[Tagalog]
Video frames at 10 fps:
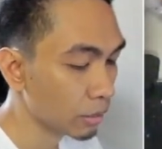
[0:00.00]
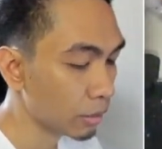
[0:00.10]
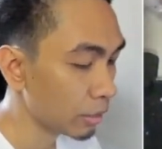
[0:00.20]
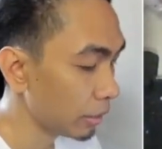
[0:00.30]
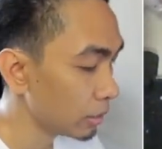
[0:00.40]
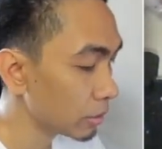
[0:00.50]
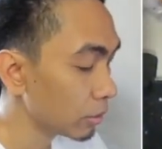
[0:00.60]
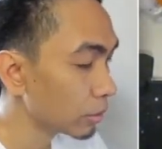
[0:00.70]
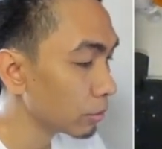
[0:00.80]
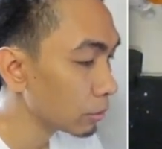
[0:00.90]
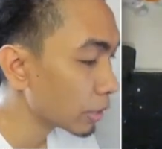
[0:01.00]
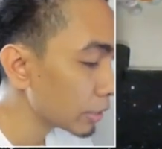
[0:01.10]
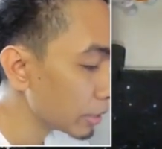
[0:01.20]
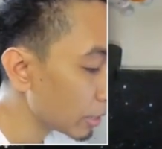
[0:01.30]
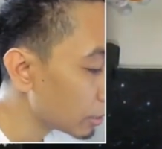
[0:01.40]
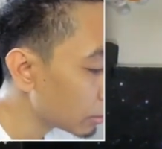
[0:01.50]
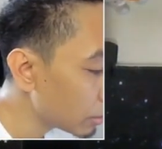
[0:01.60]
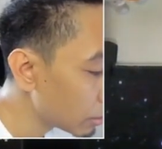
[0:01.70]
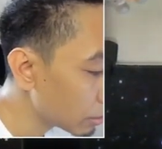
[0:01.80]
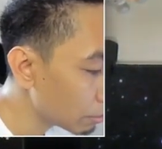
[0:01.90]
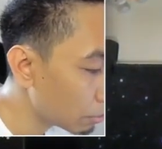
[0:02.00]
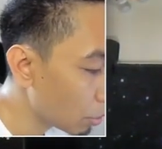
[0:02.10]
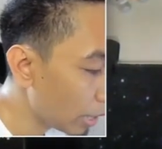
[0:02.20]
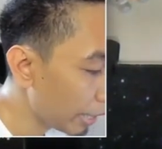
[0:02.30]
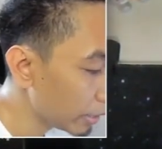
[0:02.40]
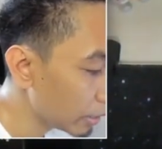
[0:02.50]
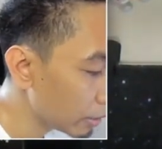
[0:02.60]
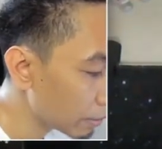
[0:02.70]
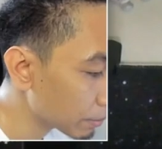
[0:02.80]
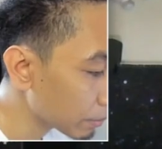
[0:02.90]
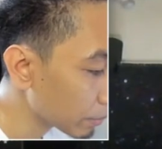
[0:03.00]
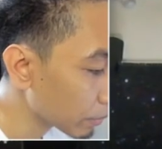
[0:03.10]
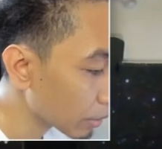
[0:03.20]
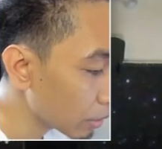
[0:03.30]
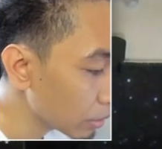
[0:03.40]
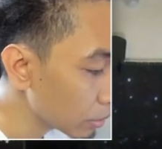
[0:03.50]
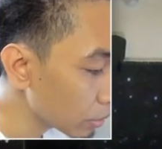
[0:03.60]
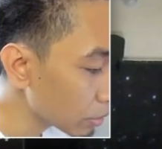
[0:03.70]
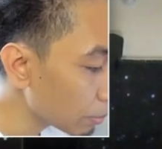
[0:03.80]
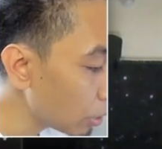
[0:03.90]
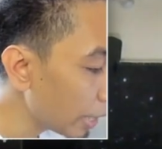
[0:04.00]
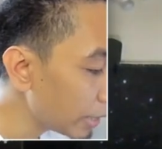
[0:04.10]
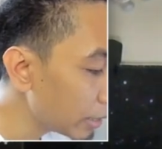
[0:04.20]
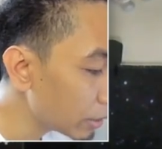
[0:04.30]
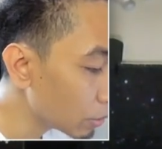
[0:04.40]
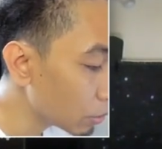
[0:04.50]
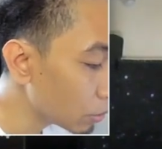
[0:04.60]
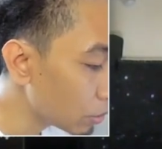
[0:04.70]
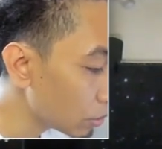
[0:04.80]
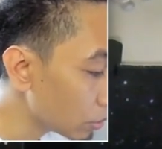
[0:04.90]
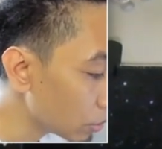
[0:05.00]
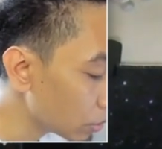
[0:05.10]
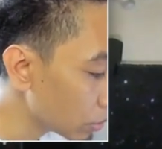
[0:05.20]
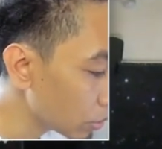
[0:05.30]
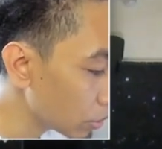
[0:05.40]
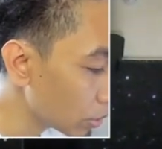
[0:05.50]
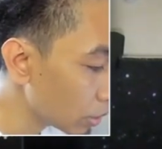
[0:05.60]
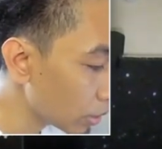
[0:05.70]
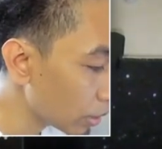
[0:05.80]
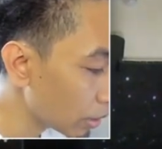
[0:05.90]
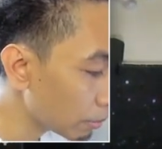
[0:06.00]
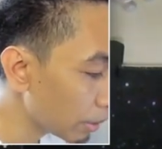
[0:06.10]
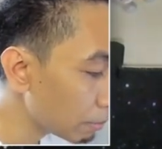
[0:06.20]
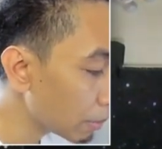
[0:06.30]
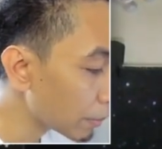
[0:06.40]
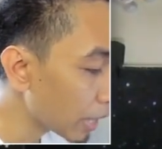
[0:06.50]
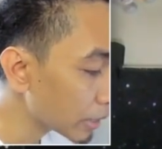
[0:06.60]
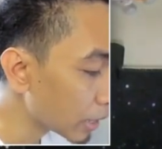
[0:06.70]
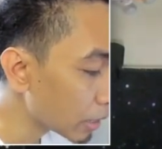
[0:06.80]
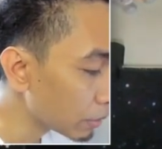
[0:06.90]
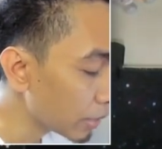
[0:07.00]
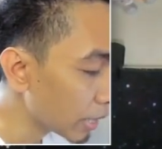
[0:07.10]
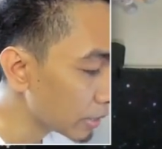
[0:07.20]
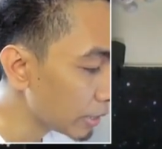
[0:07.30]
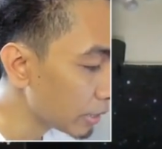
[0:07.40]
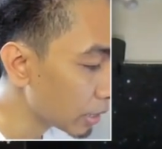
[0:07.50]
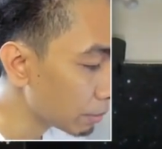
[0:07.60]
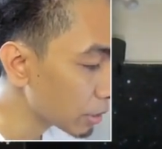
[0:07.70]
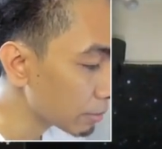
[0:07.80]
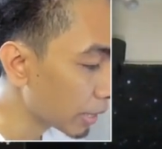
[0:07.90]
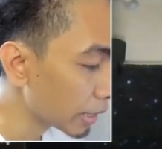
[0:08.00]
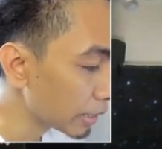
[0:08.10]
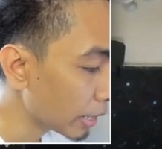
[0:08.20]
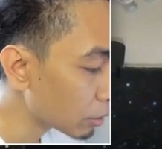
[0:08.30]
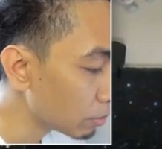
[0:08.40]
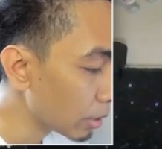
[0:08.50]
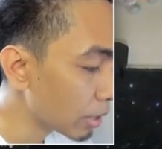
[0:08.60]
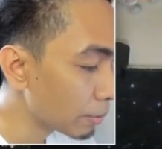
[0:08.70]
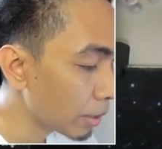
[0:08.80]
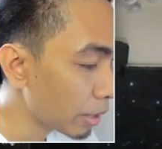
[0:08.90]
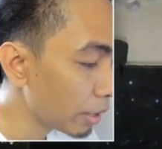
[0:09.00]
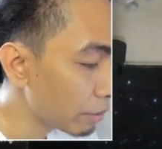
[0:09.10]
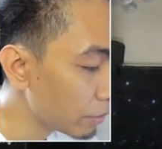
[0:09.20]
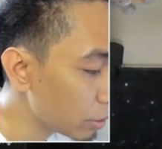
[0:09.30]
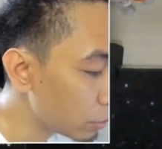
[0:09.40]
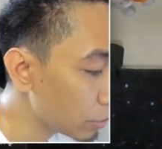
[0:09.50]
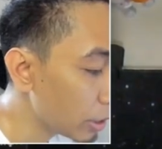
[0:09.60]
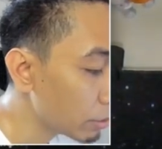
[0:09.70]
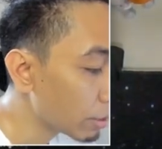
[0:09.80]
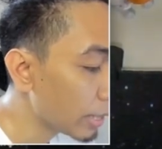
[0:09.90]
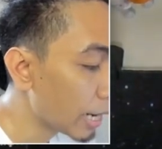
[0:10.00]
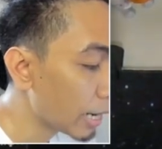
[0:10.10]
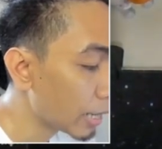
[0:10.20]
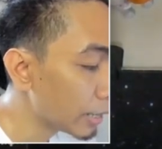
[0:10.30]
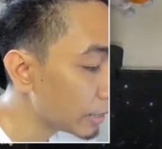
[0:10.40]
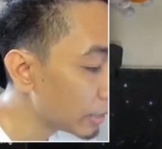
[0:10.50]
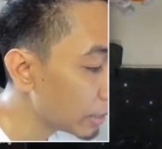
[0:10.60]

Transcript: Okay, so ito yung kanyang ball head. So sa ball head na to, uh, may ibang product ang Olanzi na mas maganda kung mga pang heavy duty yung kailangan.